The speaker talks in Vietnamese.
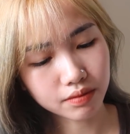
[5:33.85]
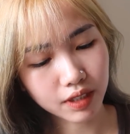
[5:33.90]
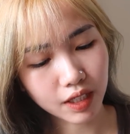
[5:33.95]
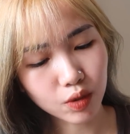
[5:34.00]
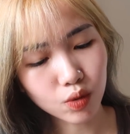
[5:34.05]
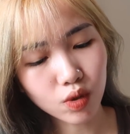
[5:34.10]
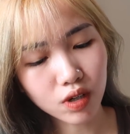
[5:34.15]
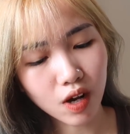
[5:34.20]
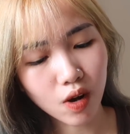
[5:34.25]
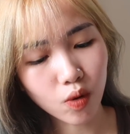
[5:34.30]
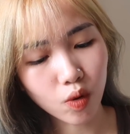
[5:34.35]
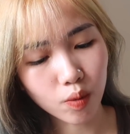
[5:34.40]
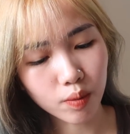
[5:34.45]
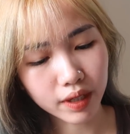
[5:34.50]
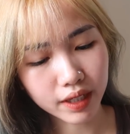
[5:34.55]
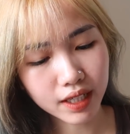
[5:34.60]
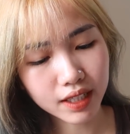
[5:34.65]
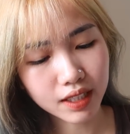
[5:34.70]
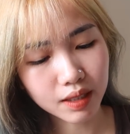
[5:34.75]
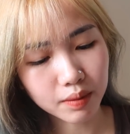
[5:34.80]
cái nhu cầu của
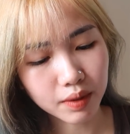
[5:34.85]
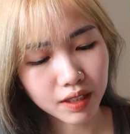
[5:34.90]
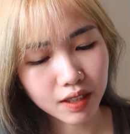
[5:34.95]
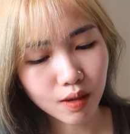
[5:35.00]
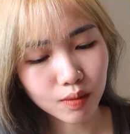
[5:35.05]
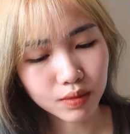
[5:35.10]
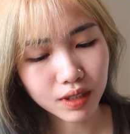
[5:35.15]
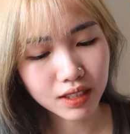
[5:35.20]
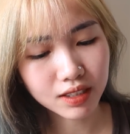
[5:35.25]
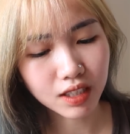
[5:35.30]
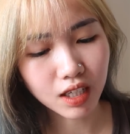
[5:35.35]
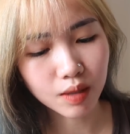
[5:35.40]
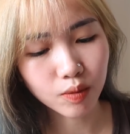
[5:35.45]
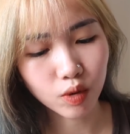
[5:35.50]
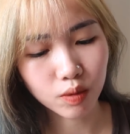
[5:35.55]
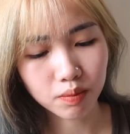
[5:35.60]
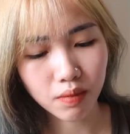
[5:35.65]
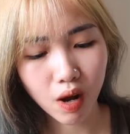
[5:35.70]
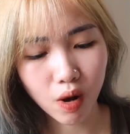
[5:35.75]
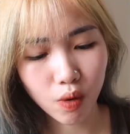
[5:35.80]
mình ấy thì mình không thích chơi
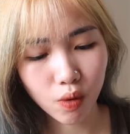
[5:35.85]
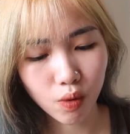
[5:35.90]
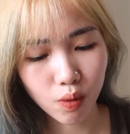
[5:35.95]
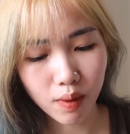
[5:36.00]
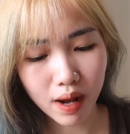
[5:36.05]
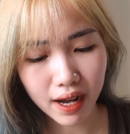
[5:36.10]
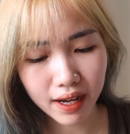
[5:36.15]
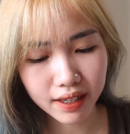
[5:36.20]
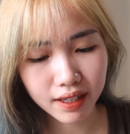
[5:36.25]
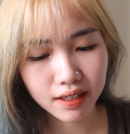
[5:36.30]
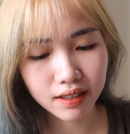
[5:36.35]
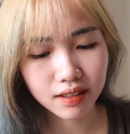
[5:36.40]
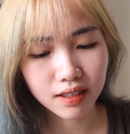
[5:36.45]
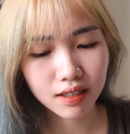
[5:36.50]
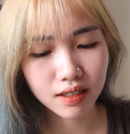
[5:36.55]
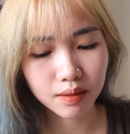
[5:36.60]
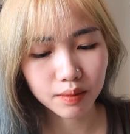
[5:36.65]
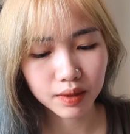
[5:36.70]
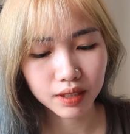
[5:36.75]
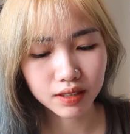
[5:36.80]
một màu mãi ấy, thế
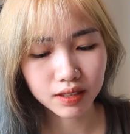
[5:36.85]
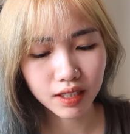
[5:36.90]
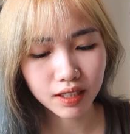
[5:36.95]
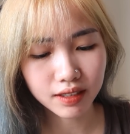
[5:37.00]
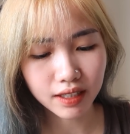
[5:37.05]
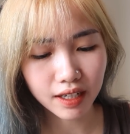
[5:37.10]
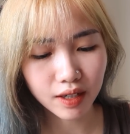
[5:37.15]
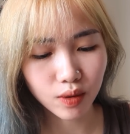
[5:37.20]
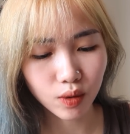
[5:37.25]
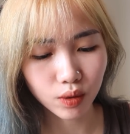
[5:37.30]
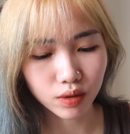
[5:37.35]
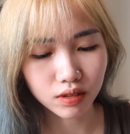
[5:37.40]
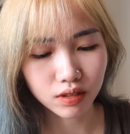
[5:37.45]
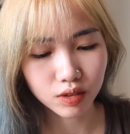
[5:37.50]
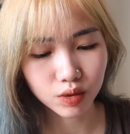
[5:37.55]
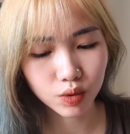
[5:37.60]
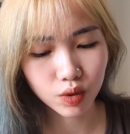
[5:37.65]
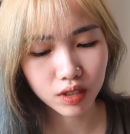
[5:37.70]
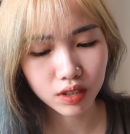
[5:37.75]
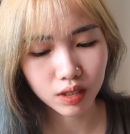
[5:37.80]
nên là mình thích thay đổi
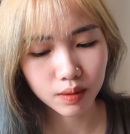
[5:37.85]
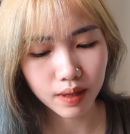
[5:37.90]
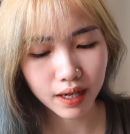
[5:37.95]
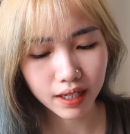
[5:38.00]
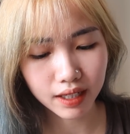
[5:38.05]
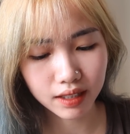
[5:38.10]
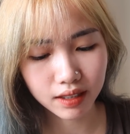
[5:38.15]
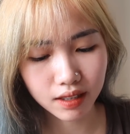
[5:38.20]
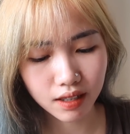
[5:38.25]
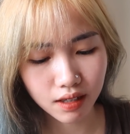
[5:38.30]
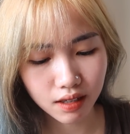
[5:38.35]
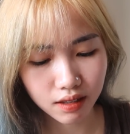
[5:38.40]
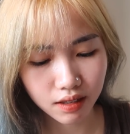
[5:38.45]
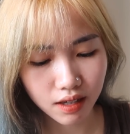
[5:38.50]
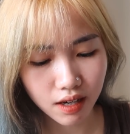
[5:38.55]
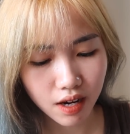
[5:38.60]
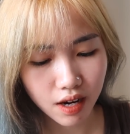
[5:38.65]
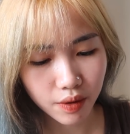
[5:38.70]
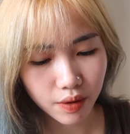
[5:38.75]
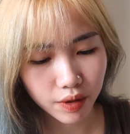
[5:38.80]
thường xuyên thì bạn ấy ờ,